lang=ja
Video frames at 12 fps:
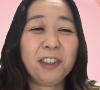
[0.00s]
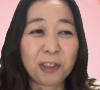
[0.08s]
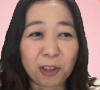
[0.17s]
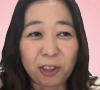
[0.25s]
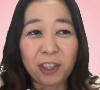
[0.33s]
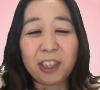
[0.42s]

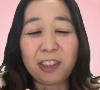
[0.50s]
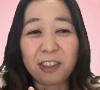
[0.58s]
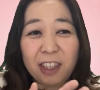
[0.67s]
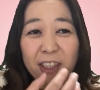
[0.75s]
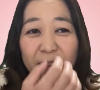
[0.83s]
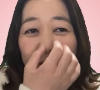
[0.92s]
う直接
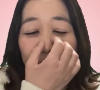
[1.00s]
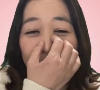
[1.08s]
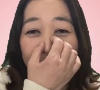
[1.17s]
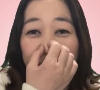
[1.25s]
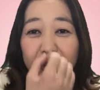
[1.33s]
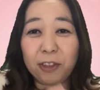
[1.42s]
ね、告
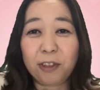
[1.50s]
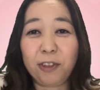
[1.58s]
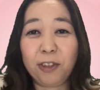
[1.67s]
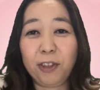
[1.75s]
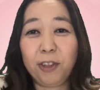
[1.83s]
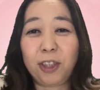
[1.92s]
白す
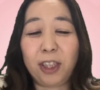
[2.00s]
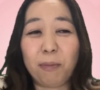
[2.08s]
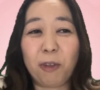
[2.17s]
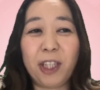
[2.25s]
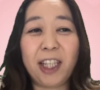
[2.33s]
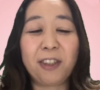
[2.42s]
る勇気
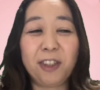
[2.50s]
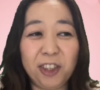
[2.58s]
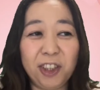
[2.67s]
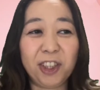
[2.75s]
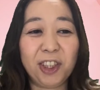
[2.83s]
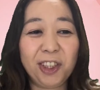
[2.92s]
もな
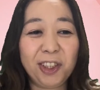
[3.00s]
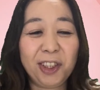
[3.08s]
く、